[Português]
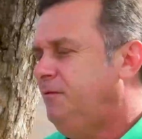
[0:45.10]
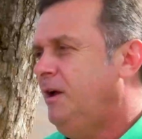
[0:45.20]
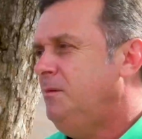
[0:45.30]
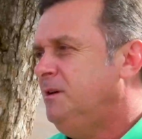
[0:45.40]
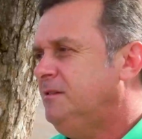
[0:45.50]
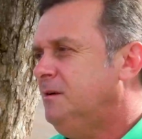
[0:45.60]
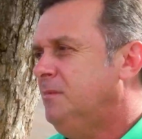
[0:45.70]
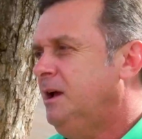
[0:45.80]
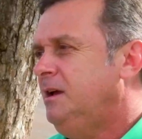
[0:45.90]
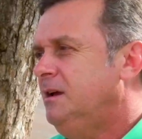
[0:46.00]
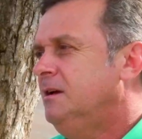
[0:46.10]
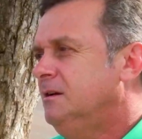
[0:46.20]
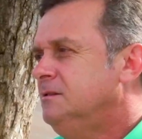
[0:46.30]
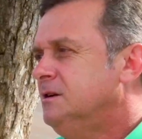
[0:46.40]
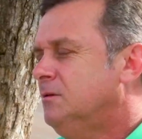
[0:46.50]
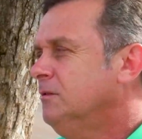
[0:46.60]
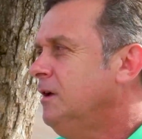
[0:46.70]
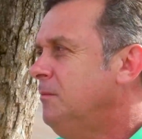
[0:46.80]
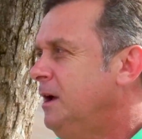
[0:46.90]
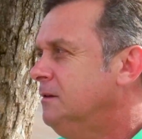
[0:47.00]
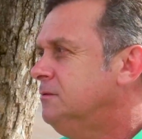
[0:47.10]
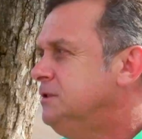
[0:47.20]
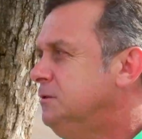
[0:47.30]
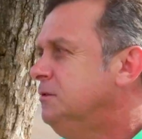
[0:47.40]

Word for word: fêmeas também de cruzamento de